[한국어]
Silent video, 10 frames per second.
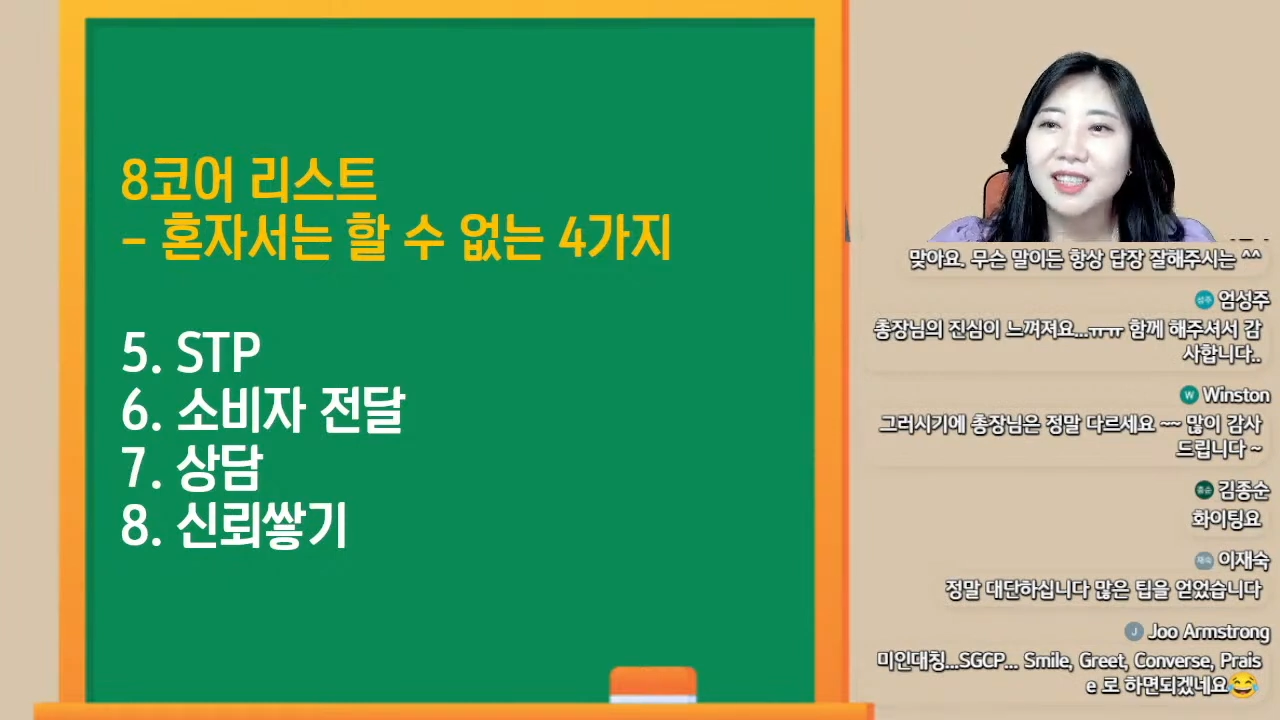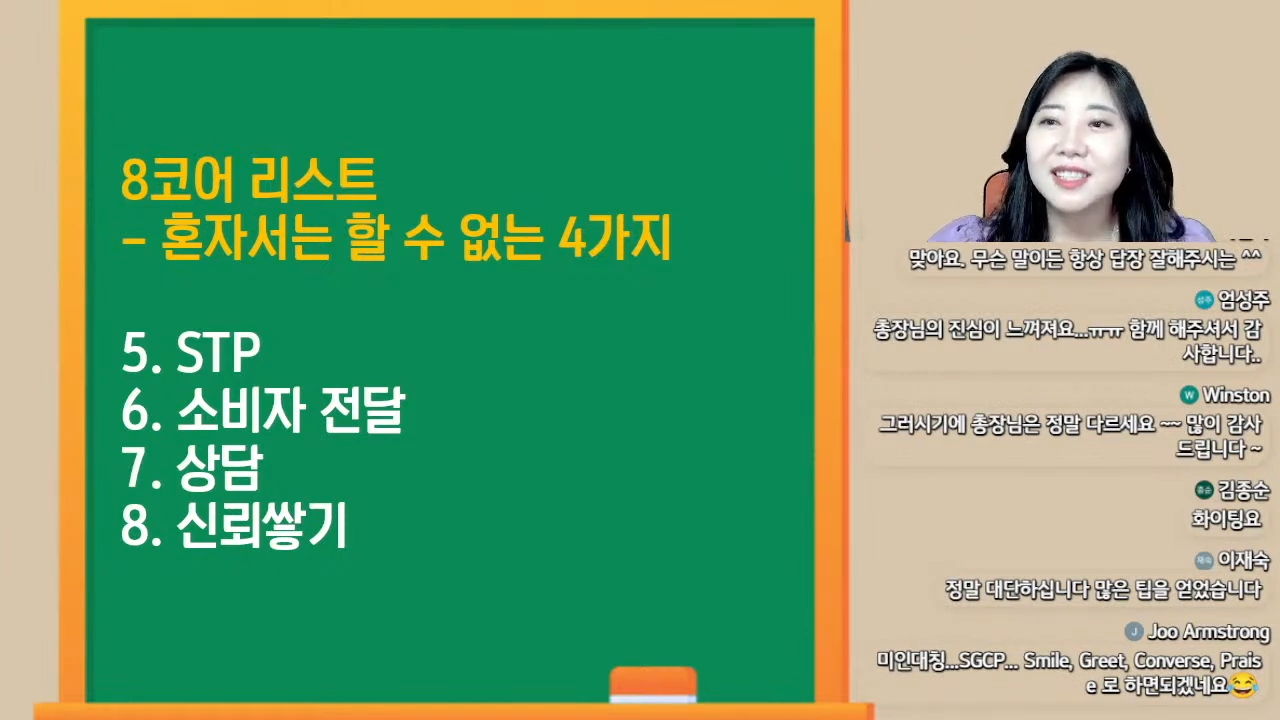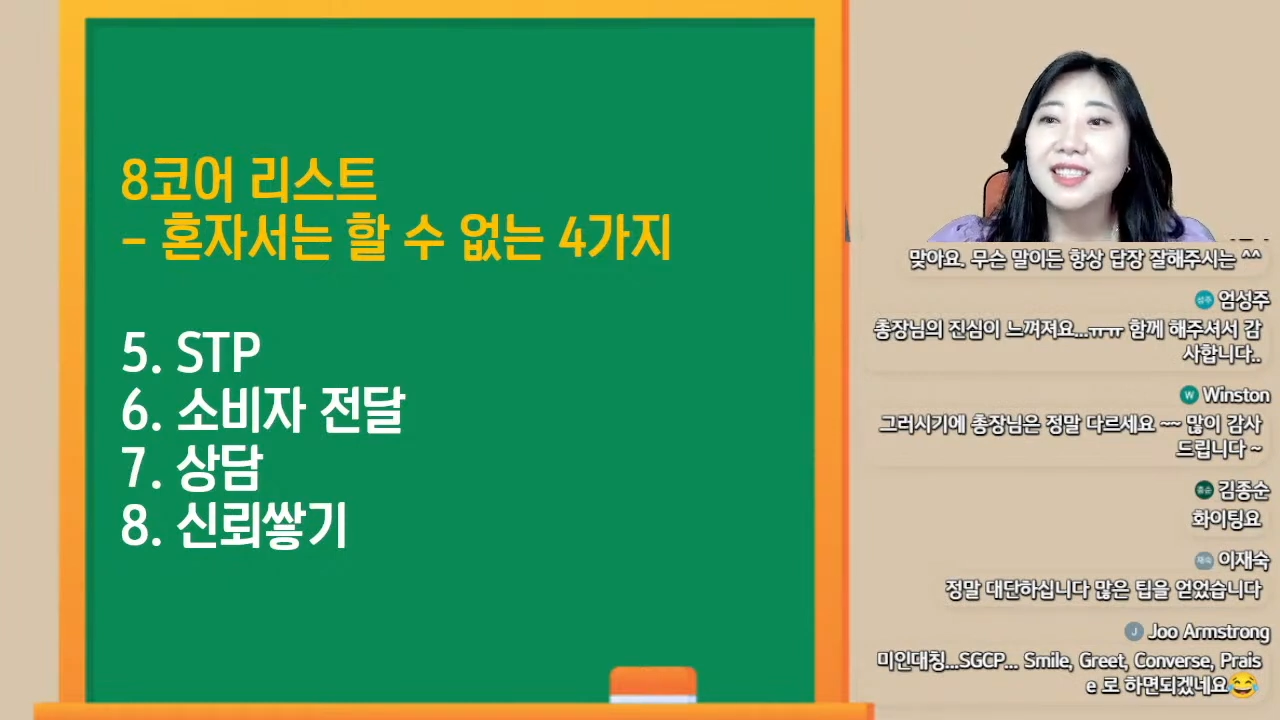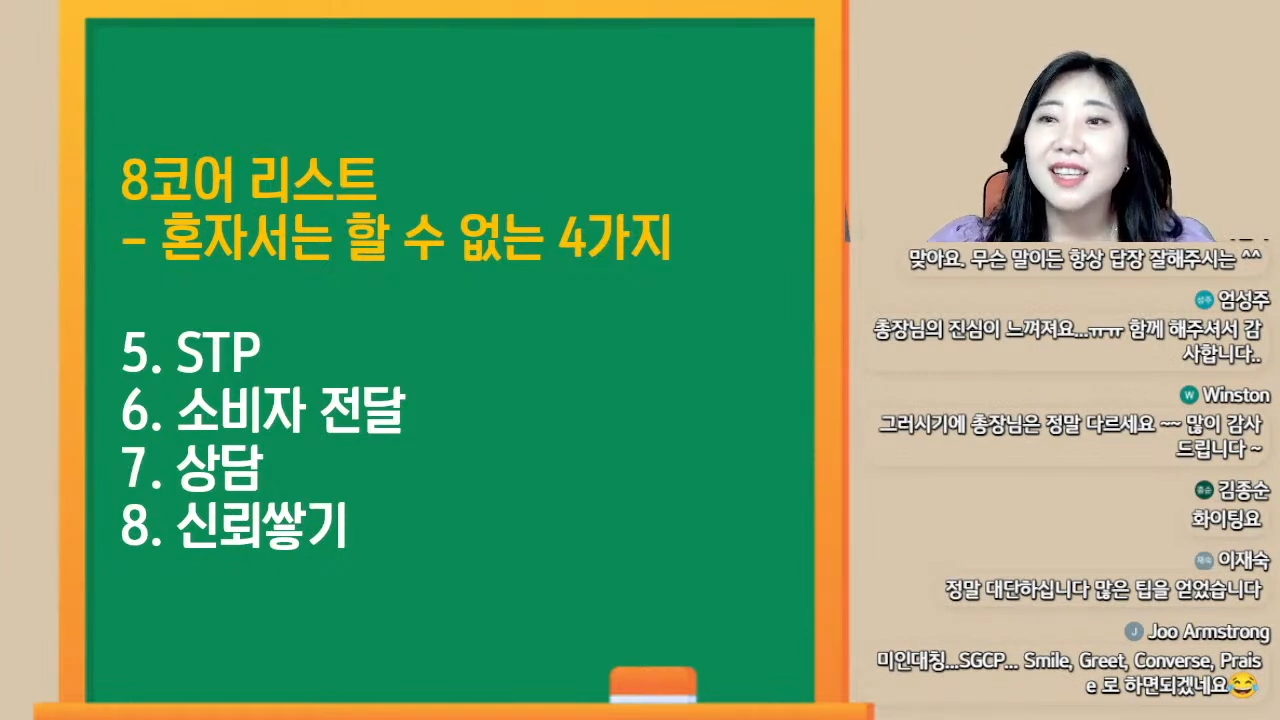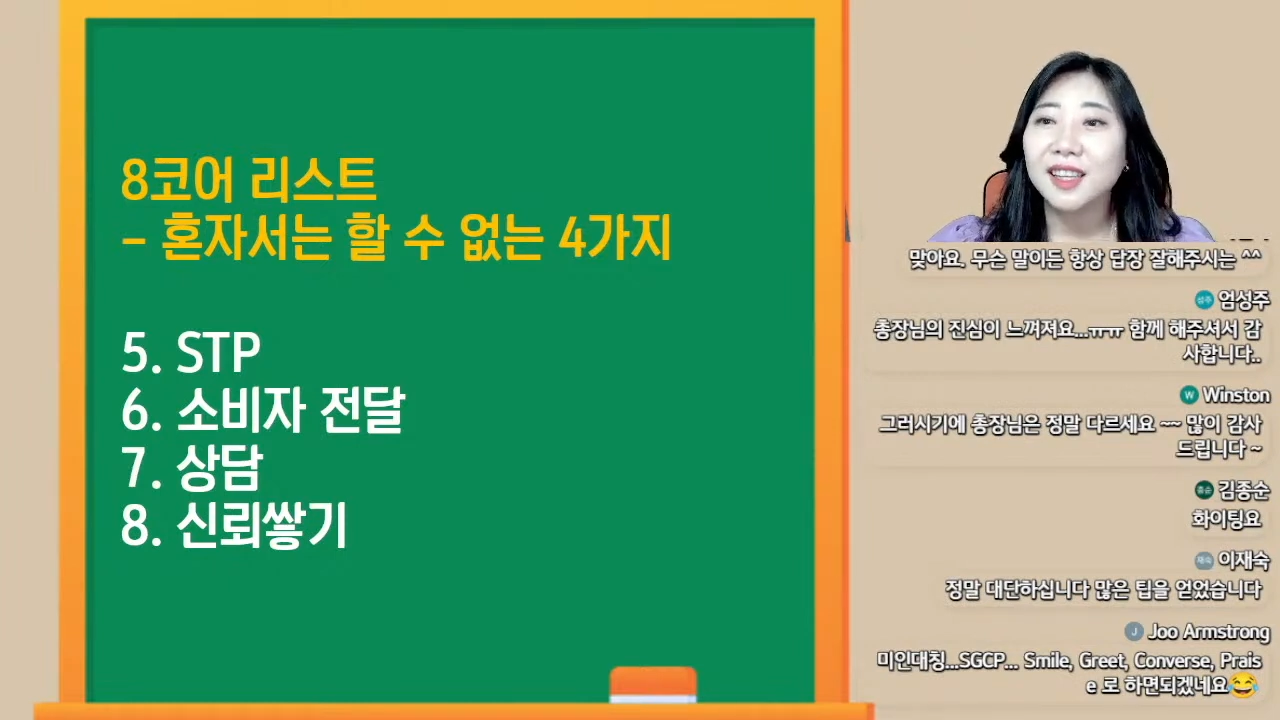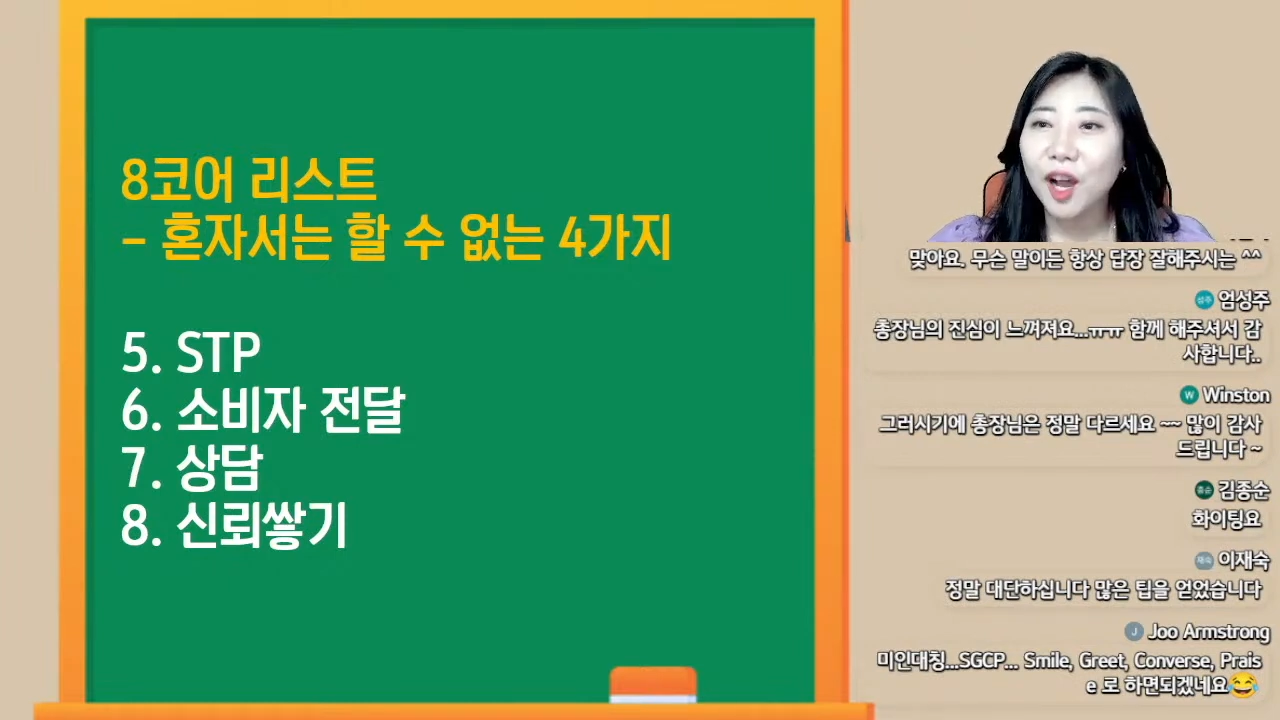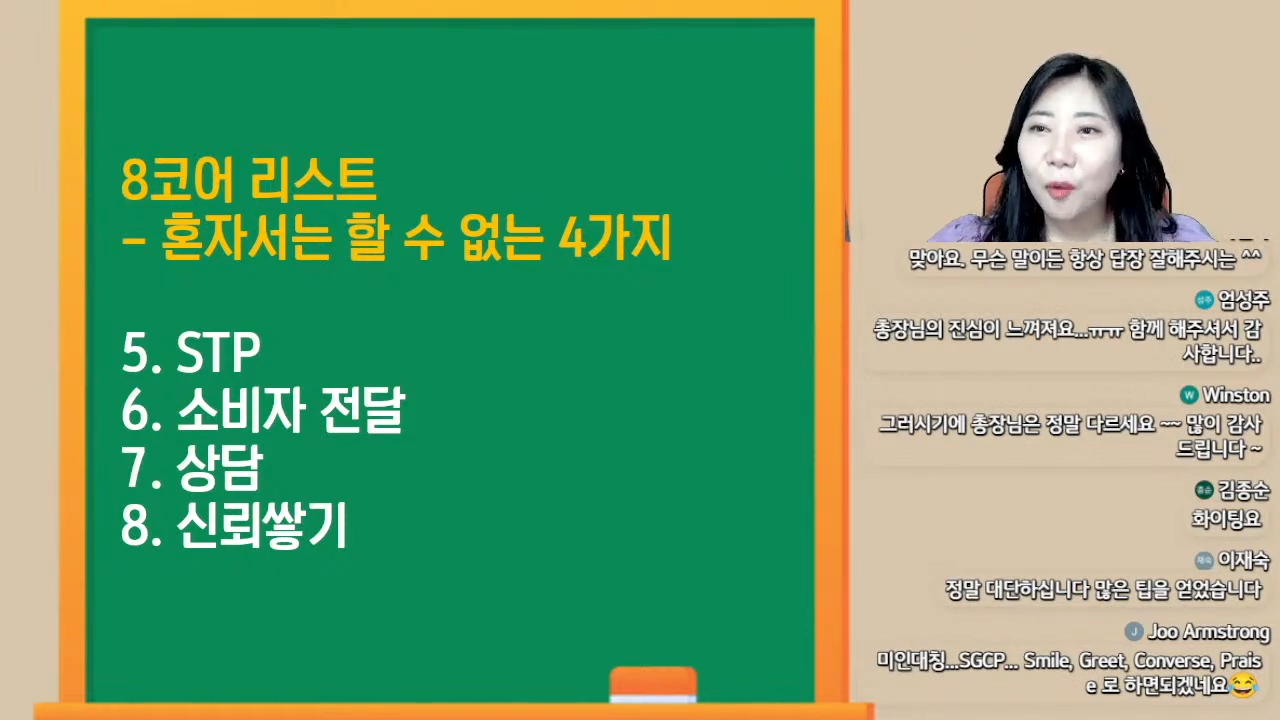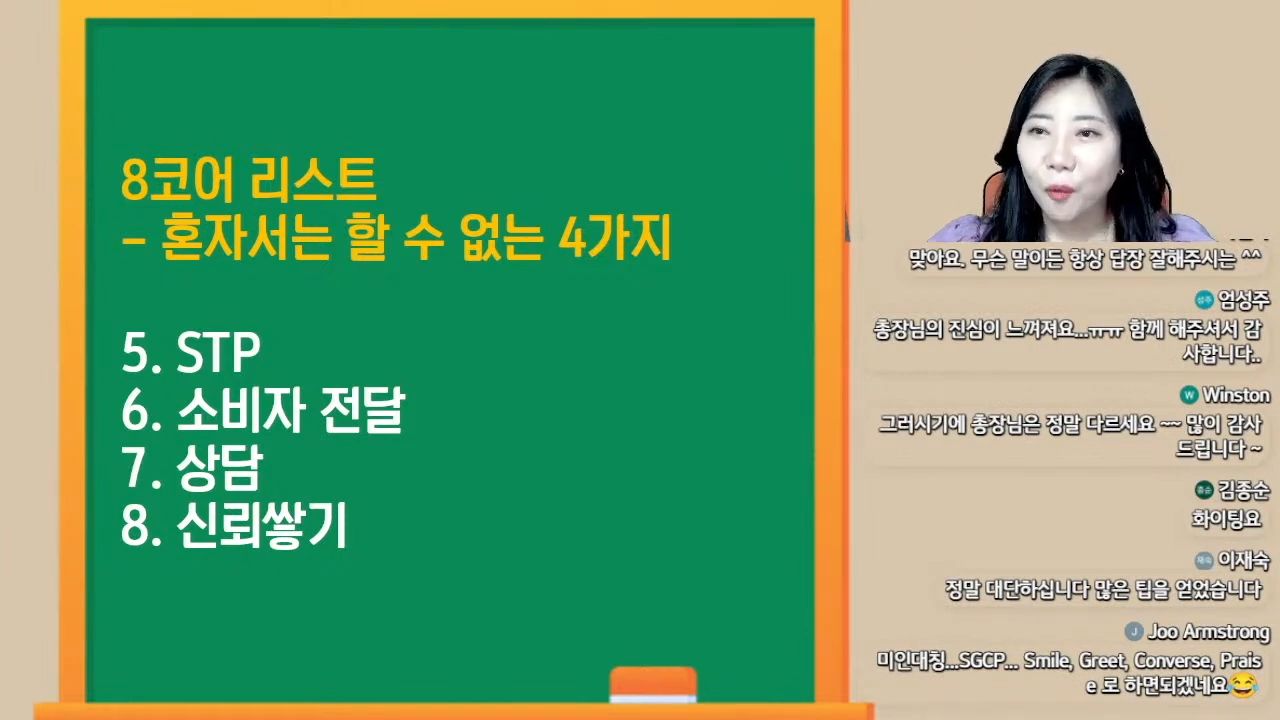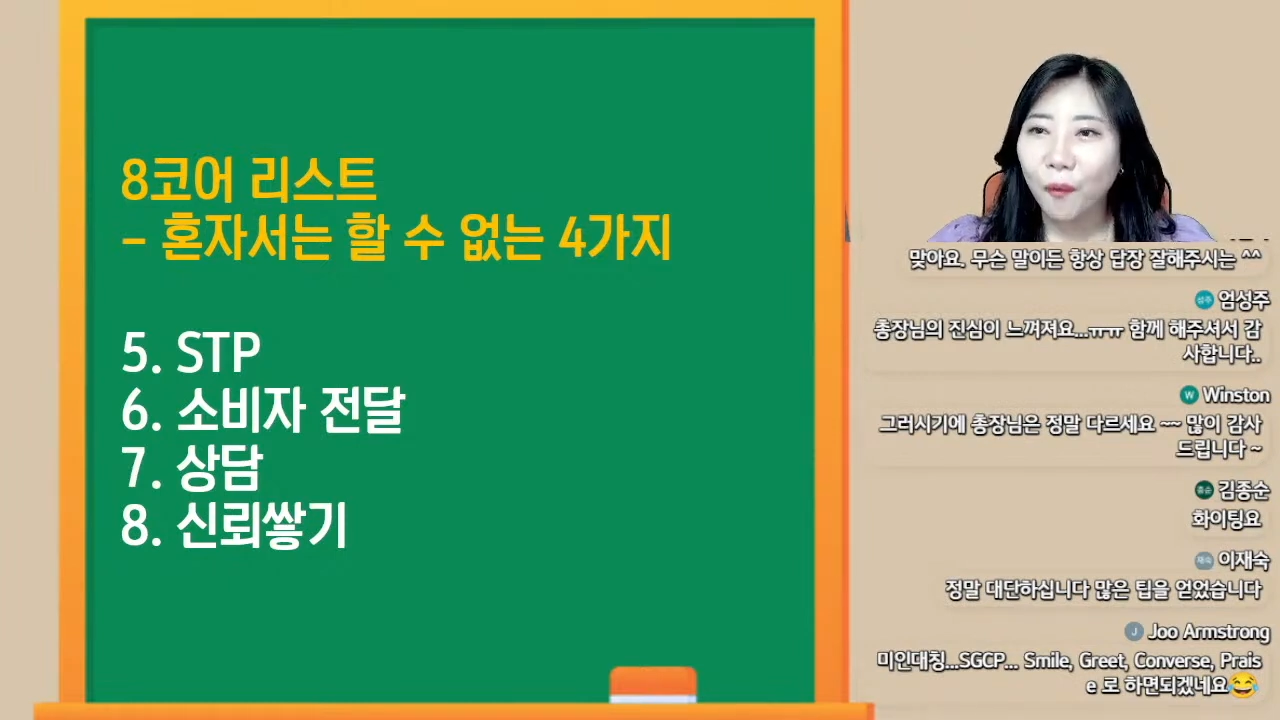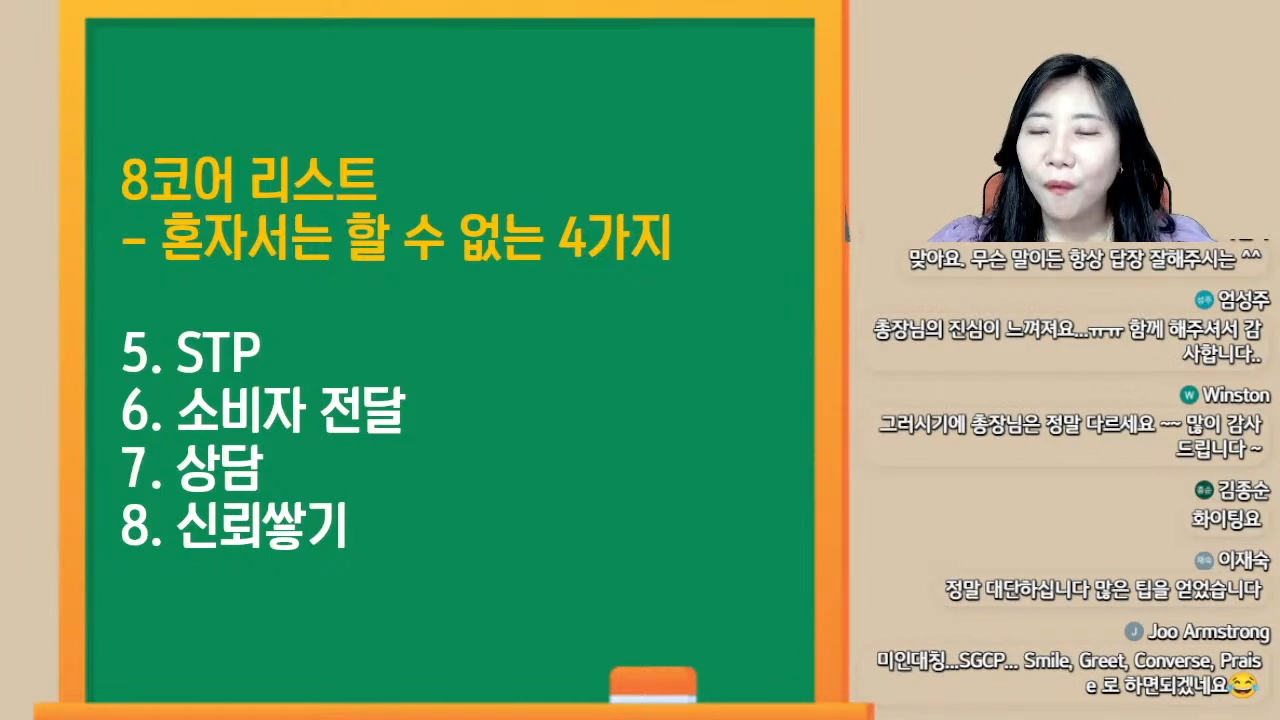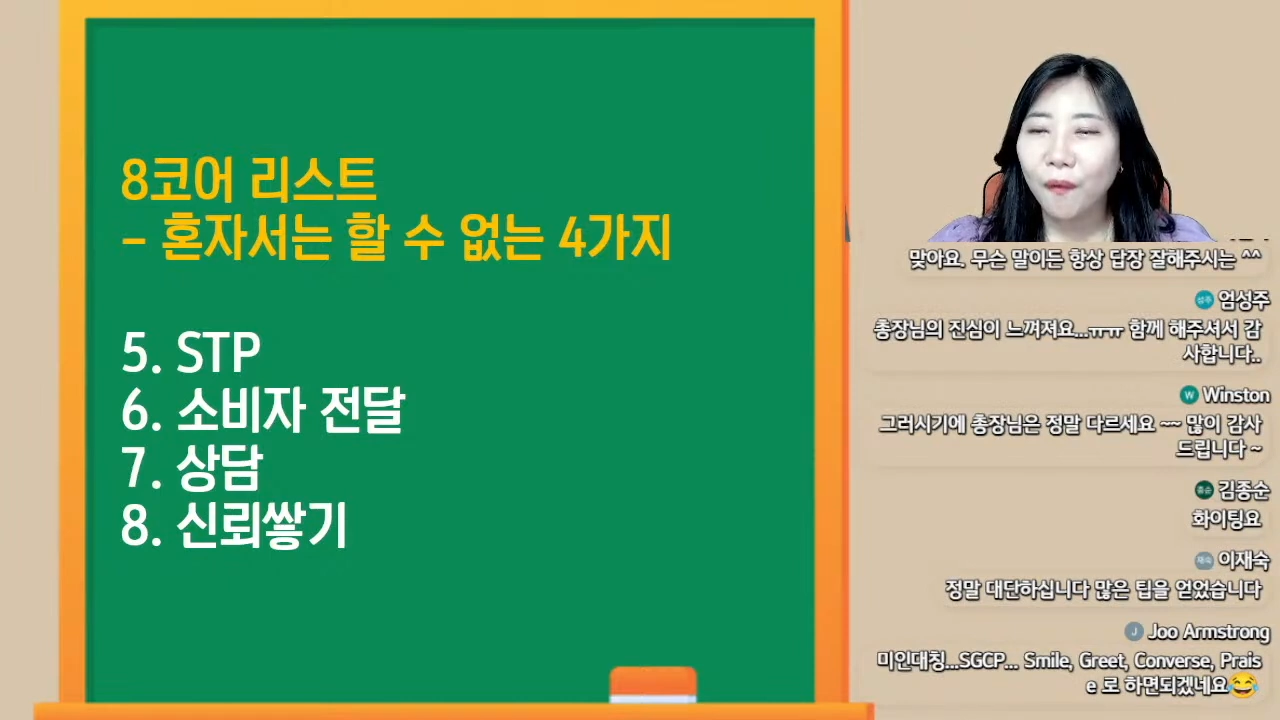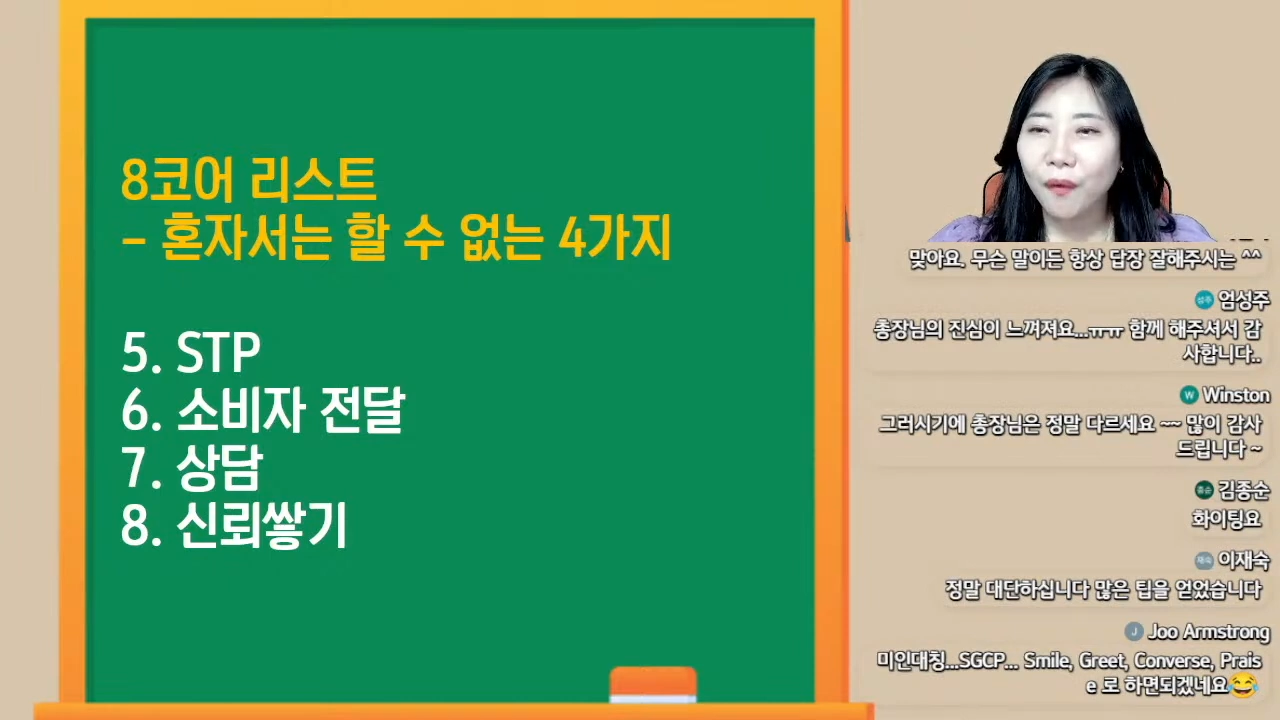칭찬하고.